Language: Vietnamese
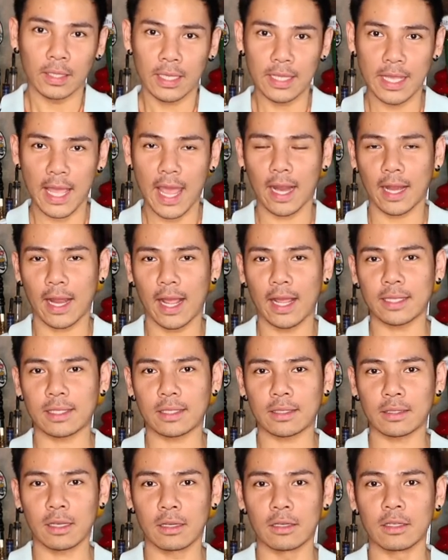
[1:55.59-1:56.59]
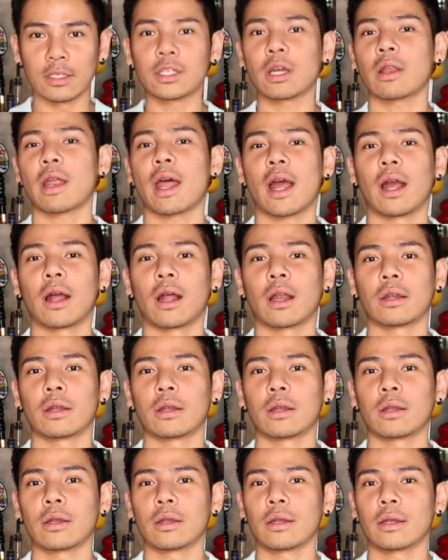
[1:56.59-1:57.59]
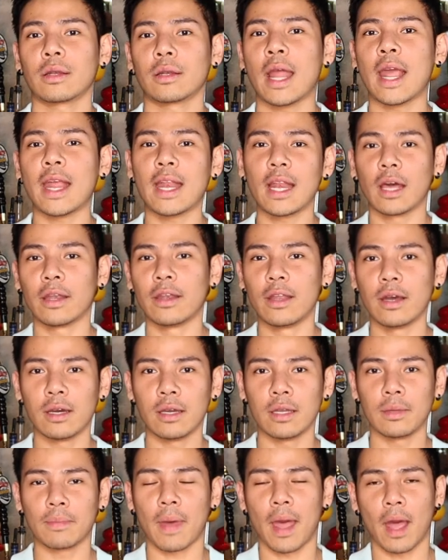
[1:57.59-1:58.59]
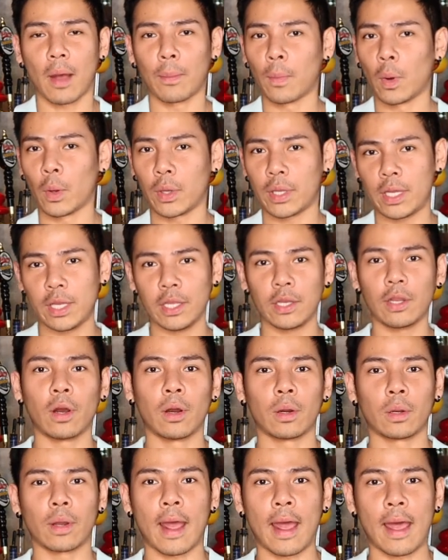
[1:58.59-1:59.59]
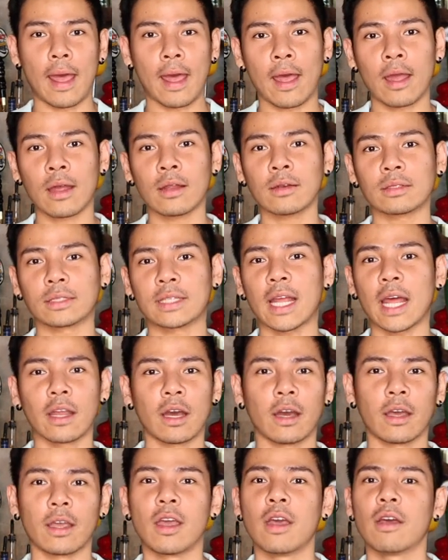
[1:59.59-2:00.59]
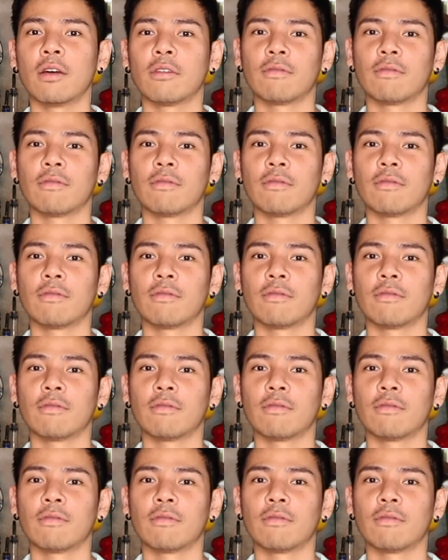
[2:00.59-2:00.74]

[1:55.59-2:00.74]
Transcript: Thì nhà hàng này tự cho rằng đây là nơi mà Mojito đã ra đời